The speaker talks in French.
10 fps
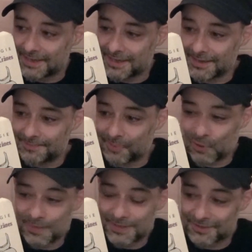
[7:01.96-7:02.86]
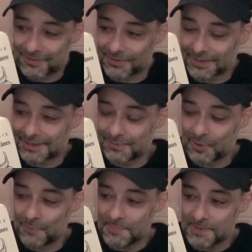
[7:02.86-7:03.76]
les premiers
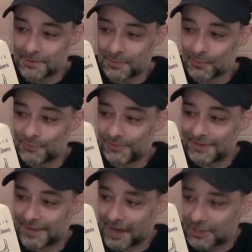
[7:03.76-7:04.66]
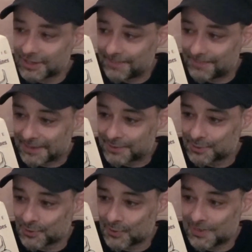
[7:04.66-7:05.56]
attendrissements, on tenta d'arracher la
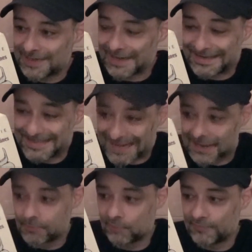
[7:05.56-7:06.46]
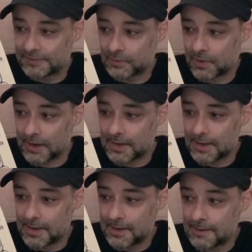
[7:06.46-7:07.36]
précieuse relique à l'étreinte professorale,
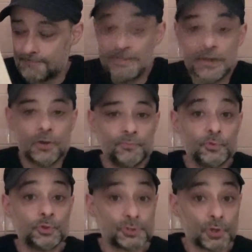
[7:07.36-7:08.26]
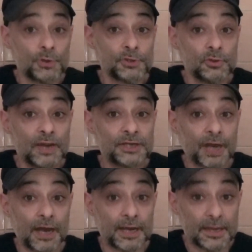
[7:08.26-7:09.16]
mais l'homme de science ne
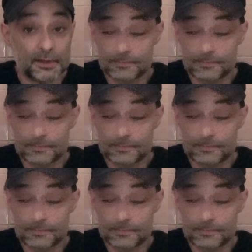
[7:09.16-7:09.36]
lâcha rien.